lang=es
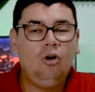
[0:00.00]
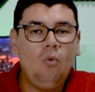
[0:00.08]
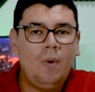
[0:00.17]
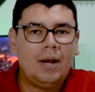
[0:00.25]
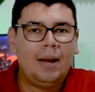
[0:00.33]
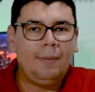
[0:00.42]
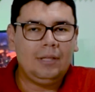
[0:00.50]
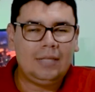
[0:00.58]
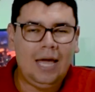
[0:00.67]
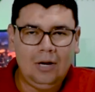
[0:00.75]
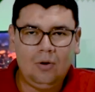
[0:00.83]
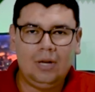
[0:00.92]

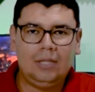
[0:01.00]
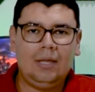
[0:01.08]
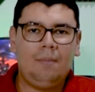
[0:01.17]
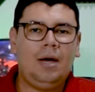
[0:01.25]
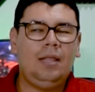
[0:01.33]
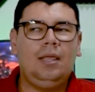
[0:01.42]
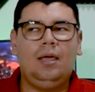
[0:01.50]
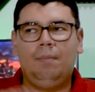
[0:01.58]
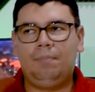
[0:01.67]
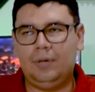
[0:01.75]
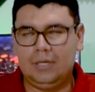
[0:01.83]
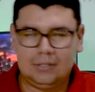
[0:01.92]
gubernamental con el tema de,
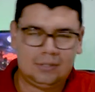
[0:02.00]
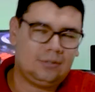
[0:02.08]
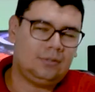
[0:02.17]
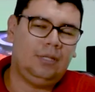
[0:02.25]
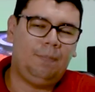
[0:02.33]
pues,